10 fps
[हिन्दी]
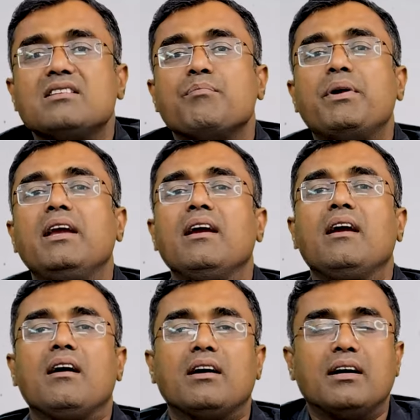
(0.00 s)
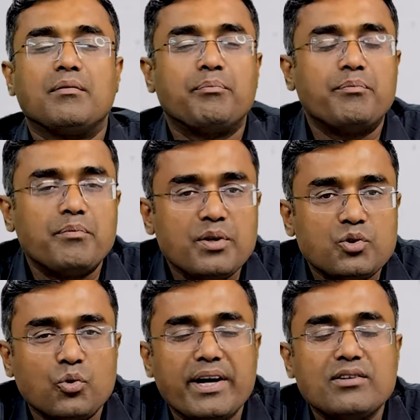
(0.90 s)
है जब भी
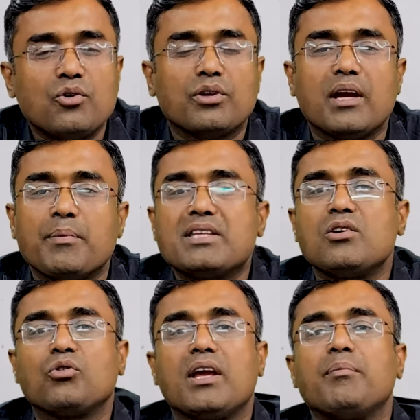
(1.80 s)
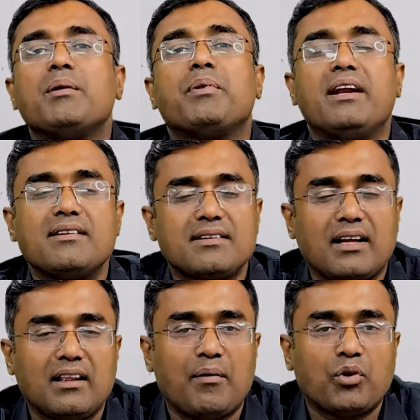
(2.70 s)
स्टूडेंट्स होते हैं बच्चे होते हैं अपने पेरेंट्स के
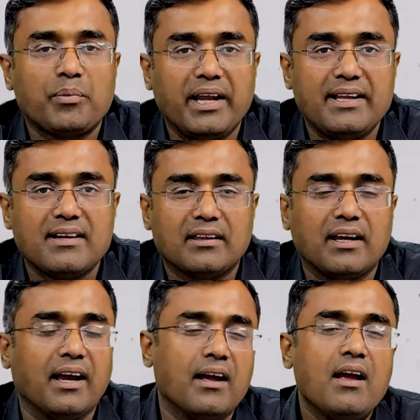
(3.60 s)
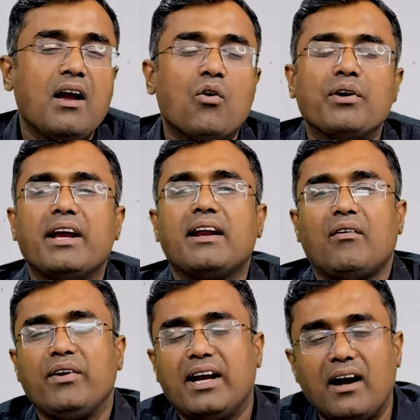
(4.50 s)
साथ लैपटॉप लेने जाते हैं उन्हें
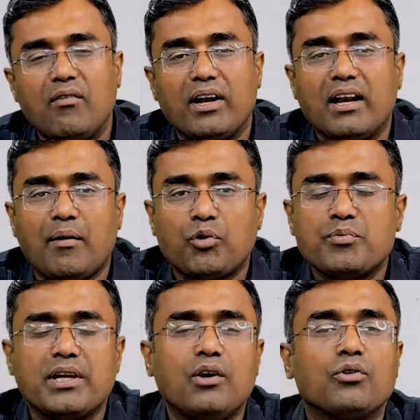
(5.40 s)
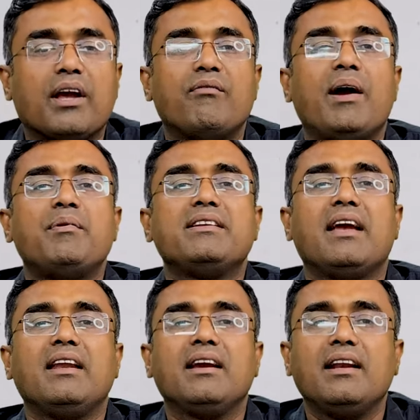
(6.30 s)
ग्राफिक कार्ड वाला लैपटॉप चाहिए होता है वेब
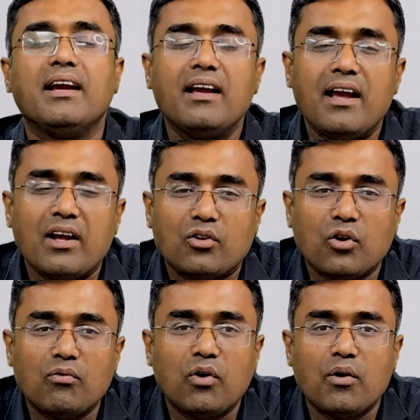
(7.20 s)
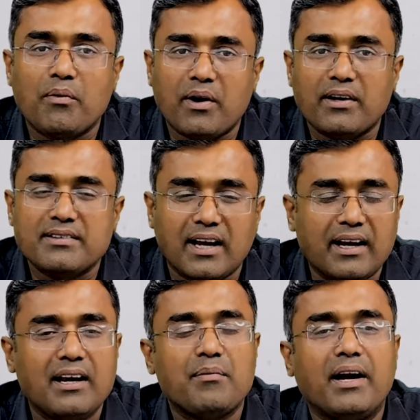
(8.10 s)
डिजाइनिंग के लिए तो वो
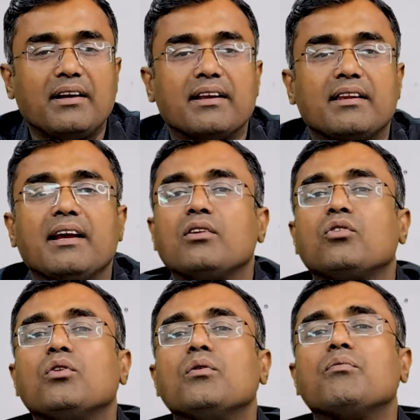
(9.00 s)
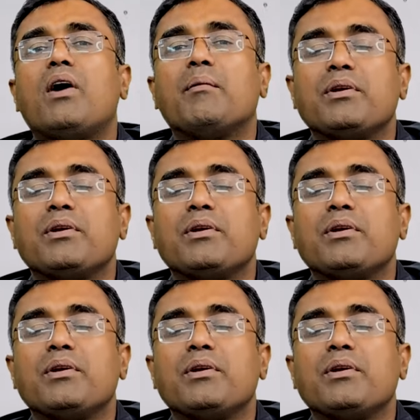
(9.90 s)
जाके डिमांड करते हैं तो वहां